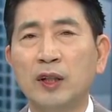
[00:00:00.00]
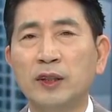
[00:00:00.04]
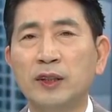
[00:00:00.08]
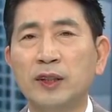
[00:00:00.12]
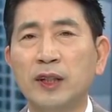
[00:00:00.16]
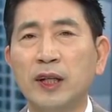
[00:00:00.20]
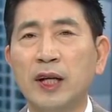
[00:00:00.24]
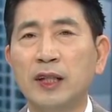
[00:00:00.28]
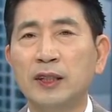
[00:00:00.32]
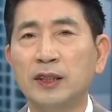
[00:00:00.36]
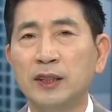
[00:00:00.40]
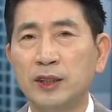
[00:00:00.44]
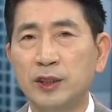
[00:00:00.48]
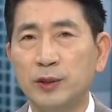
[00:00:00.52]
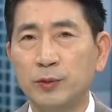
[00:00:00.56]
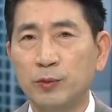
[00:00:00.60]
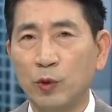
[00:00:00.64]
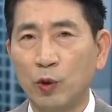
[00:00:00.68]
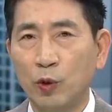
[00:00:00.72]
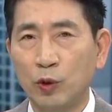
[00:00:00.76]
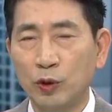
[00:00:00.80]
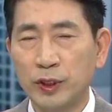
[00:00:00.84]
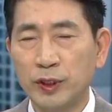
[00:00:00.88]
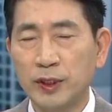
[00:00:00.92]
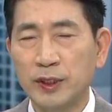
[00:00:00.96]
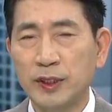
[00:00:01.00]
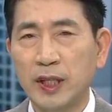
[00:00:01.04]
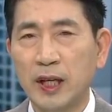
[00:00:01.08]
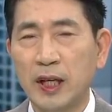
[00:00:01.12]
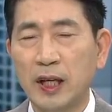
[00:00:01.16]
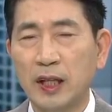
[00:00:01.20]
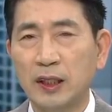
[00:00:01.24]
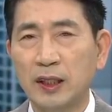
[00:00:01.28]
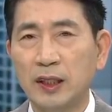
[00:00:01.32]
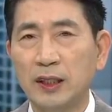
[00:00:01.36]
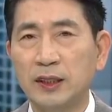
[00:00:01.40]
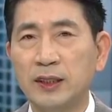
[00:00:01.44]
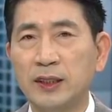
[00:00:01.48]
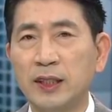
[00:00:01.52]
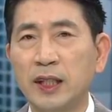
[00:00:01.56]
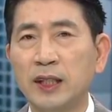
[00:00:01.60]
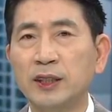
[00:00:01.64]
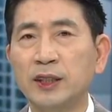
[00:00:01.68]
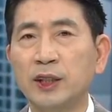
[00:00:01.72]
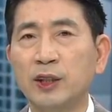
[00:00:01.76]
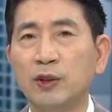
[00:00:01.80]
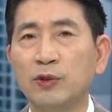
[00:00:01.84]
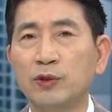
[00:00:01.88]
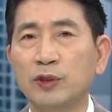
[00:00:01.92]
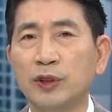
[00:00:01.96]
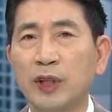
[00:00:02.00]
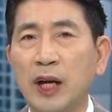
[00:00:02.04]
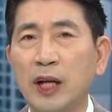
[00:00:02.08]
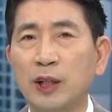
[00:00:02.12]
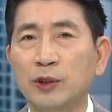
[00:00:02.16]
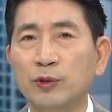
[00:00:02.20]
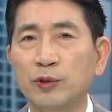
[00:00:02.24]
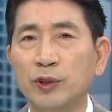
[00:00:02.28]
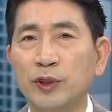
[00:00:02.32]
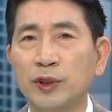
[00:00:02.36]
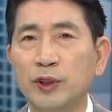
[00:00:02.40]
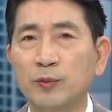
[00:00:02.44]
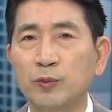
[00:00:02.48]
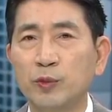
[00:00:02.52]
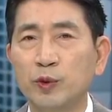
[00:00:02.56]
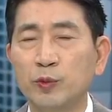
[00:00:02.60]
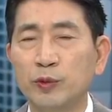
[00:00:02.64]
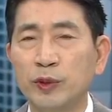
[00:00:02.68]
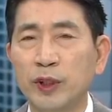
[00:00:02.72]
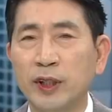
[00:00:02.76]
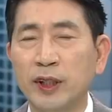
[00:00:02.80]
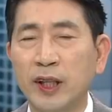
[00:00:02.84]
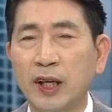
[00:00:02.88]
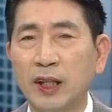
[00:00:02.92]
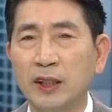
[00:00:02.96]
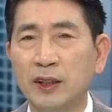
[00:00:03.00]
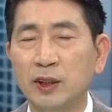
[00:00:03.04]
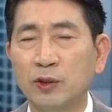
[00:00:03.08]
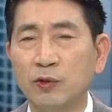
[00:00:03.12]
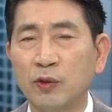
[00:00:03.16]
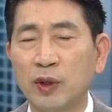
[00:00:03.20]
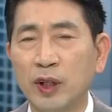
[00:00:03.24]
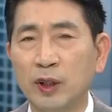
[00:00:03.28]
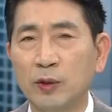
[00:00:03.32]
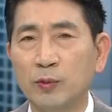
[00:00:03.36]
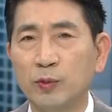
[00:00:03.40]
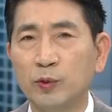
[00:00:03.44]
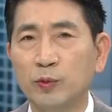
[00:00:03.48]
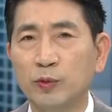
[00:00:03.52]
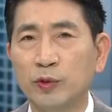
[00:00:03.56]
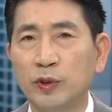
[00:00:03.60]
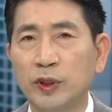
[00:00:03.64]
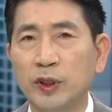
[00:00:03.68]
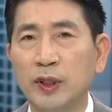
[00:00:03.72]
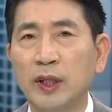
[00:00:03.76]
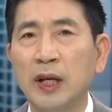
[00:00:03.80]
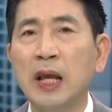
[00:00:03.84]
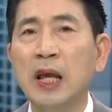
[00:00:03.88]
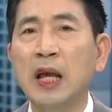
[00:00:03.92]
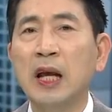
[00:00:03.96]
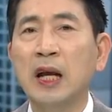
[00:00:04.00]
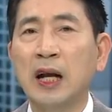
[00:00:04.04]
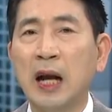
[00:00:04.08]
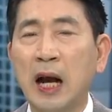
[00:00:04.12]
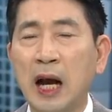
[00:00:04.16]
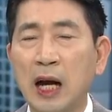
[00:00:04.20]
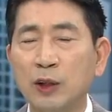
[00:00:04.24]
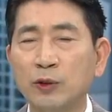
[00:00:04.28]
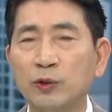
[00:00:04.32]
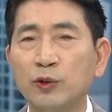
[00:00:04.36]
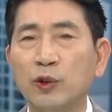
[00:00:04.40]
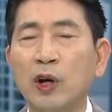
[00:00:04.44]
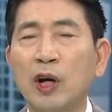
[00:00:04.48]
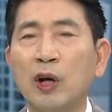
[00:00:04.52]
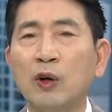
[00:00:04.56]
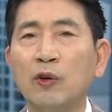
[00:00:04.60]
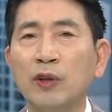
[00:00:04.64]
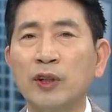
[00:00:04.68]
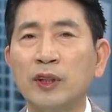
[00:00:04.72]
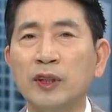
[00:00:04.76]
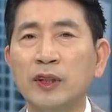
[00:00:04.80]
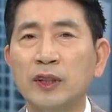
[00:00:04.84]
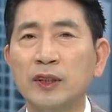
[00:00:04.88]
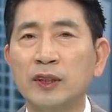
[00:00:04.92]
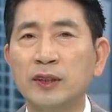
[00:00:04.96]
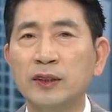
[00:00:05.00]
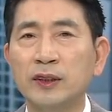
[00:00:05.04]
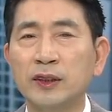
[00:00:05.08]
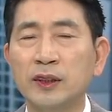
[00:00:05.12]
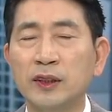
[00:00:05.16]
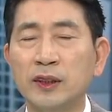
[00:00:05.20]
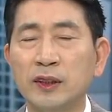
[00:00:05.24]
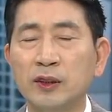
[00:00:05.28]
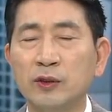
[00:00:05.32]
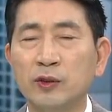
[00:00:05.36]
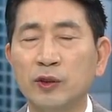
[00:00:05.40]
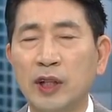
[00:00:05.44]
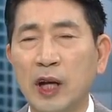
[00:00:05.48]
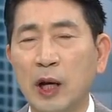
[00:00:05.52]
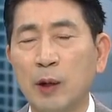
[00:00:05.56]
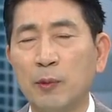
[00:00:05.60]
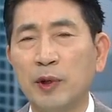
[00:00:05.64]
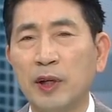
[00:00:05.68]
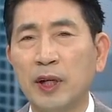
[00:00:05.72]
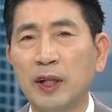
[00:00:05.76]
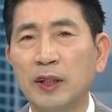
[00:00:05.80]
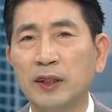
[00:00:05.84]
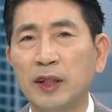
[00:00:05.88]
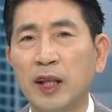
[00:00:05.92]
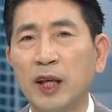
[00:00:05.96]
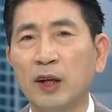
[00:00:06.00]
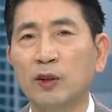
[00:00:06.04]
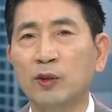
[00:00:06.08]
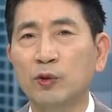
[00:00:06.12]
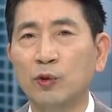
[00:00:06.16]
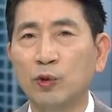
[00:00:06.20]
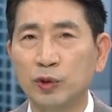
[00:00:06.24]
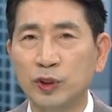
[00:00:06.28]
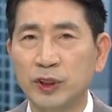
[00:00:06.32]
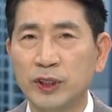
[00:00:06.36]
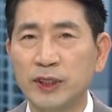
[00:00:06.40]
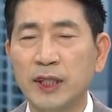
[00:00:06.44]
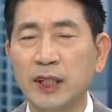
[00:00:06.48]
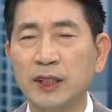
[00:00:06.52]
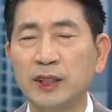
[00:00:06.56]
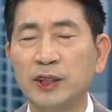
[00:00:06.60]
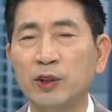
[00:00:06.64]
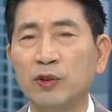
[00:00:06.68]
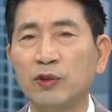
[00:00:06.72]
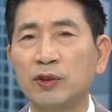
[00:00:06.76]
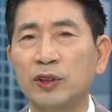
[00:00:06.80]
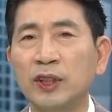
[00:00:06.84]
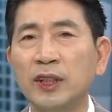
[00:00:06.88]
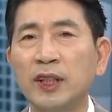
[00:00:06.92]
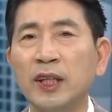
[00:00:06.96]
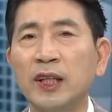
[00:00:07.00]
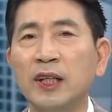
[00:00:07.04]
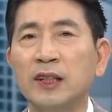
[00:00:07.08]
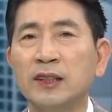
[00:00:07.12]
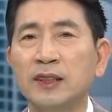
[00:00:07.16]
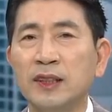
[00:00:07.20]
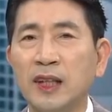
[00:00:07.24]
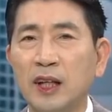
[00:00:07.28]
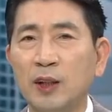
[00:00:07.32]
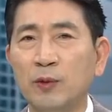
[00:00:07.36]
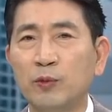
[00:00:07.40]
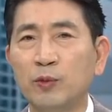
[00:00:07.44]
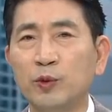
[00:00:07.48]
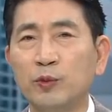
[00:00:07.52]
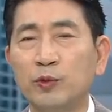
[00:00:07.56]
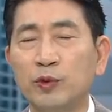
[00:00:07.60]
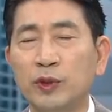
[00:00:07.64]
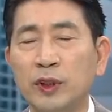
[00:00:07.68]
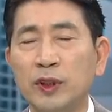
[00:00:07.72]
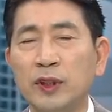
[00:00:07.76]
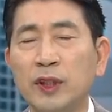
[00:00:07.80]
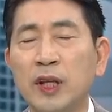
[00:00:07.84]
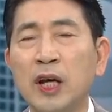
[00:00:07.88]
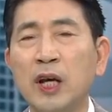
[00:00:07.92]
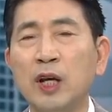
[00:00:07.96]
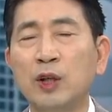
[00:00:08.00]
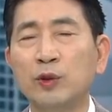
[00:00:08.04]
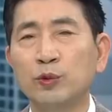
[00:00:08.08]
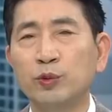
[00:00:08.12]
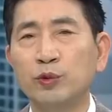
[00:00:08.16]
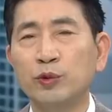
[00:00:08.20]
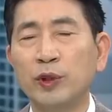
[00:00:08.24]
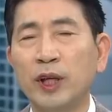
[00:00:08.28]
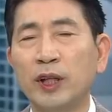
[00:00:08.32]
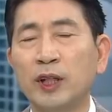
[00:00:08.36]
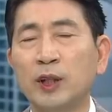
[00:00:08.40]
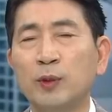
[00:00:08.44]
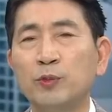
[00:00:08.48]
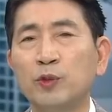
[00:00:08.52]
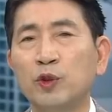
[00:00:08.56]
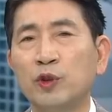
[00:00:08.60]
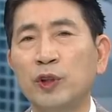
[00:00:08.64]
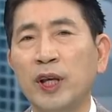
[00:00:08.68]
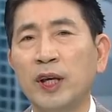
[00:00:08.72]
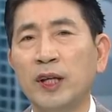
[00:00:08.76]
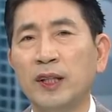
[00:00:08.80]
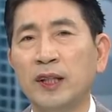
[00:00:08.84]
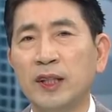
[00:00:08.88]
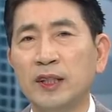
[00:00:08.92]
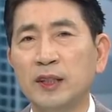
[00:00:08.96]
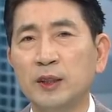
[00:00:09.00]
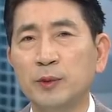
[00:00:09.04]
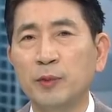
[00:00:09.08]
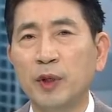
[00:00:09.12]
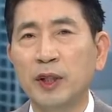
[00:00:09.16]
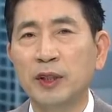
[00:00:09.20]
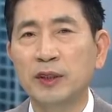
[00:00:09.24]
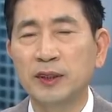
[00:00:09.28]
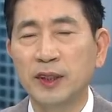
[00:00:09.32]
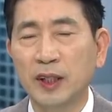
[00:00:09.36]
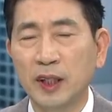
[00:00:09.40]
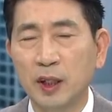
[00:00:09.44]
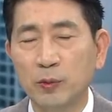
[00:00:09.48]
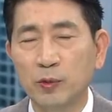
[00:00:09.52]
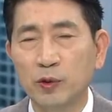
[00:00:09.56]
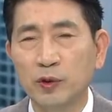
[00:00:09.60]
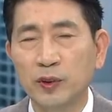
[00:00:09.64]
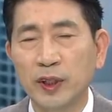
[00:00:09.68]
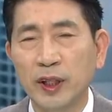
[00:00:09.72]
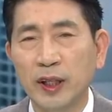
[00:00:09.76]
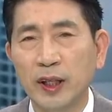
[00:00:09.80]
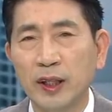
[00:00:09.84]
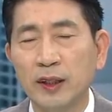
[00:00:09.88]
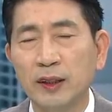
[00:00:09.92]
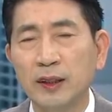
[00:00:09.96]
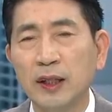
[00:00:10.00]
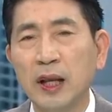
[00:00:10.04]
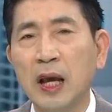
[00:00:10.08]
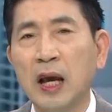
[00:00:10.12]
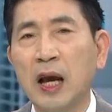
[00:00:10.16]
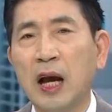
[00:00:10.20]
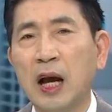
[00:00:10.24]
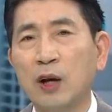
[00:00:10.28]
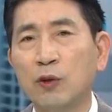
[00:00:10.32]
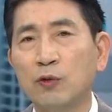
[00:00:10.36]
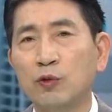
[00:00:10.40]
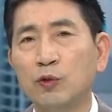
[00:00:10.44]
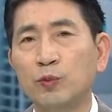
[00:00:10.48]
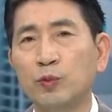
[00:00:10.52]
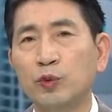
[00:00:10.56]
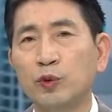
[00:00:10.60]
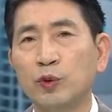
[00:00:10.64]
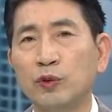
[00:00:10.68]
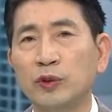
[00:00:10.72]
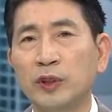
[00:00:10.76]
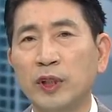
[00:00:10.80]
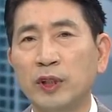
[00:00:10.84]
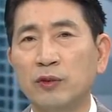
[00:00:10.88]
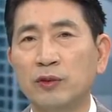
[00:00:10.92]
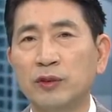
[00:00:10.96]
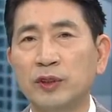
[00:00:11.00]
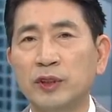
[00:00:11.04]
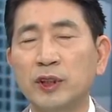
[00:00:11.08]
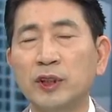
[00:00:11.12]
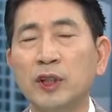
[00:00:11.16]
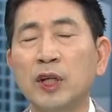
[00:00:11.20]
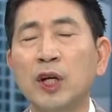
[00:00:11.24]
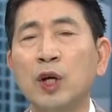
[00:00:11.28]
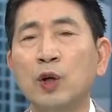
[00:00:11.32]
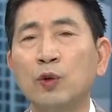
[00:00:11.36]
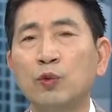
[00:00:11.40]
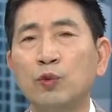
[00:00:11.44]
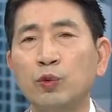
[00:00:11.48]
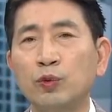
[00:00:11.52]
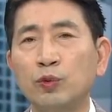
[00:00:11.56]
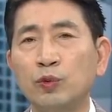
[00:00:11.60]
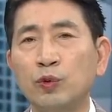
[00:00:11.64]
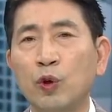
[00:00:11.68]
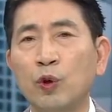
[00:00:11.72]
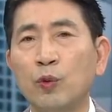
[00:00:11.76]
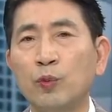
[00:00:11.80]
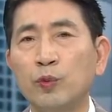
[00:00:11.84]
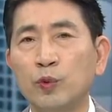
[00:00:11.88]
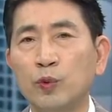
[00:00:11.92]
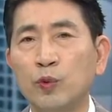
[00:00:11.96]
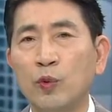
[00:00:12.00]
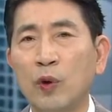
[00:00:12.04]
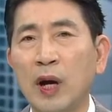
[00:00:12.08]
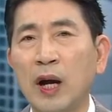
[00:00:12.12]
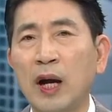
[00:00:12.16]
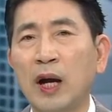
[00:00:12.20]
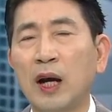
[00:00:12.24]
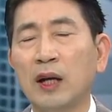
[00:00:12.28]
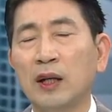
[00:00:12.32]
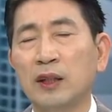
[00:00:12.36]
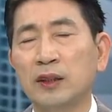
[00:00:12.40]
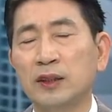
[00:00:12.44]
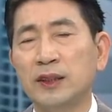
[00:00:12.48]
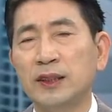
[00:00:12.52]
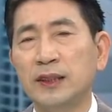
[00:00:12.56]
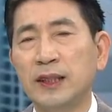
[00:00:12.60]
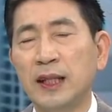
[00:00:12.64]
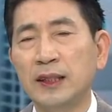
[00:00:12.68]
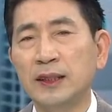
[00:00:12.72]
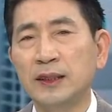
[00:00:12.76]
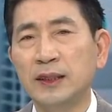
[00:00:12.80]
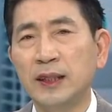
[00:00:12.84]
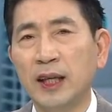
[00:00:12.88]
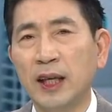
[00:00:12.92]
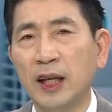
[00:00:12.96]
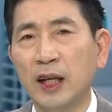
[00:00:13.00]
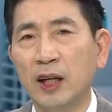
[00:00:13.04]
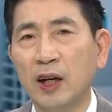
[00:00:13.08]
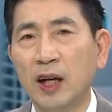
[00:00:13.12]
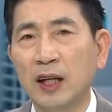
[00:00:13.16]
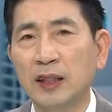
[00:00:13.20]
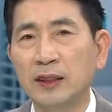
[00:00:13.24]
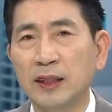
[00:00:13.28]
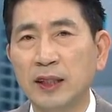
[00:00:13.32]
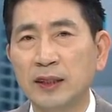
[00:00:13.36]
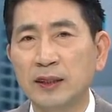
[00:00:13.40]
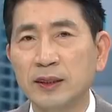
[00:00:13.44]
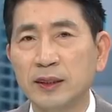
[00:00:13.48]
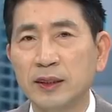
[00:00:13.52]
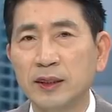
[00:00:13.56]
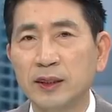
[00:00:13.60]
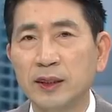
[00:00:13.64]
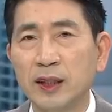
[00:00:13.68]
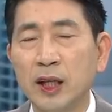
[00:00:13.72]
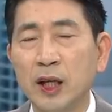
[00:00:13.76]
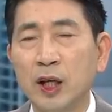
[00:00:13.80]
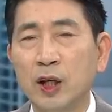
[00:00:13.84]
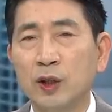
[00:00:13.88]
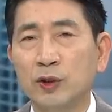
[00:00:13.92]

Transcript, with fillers: 여러 가지 지금 오 시장이 지자체로서 할 수 있는 부분에 대한 역할 부분을 강조하고 있는 것을 우리 감안할 때 곧 지자체로 넘기느냐 하는 부분은 추후에 검토돼야 되지만 제가 볼 때에는 한국부동산원 즉 국토부와 지자체가 사실은